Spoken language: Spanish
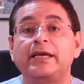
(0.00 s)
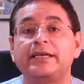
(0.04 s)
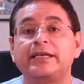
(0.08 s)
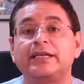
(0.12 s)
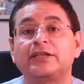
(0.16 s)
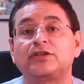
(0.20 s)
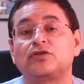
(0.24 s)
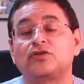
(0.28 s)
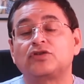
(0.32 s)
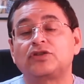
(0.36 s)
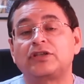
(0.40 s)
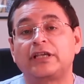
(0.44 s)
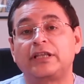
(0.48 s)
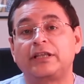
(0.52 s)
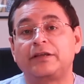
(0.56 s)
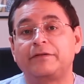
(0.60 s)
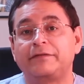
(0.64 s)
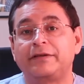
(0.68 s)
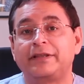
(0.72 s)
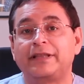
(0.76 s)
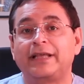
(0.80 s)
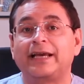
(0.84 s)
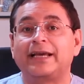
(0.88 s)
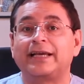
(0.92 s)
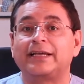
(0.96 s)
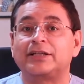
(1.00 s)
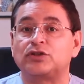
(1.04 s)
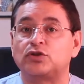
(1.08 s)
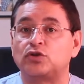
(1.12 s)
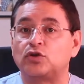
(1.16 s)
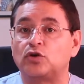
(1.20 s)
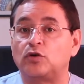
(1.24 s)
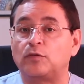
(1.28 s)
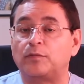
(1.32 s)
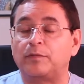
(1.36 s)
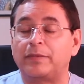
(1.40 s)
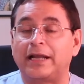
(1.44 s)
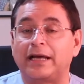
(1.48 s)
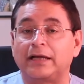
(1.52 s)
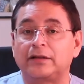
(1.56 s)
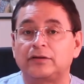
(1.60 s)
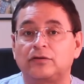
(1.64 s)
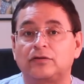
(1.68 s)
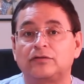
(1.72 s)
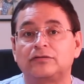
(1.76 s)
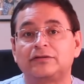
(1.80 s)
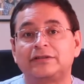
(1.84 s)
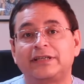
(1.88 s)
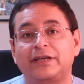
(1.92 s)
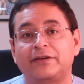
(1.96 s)
Y estos se dividen en
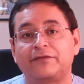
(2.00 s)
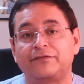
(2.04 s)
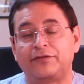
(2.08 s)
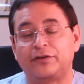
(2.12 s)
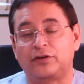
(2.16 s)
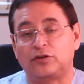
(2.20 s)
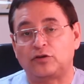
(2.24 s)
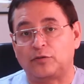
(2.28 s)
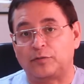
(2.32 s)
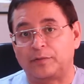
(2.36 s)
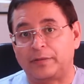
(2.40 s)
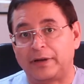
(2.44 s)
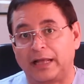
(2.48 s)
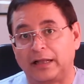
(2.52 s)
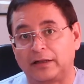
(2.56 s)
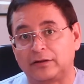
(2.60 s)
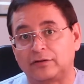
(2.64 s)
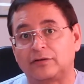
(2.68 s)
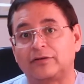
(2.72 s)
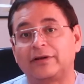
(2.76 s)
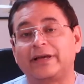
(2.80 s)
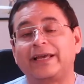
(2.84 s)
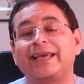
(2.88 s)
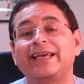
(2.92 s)
zooplancton y en fitoplancton.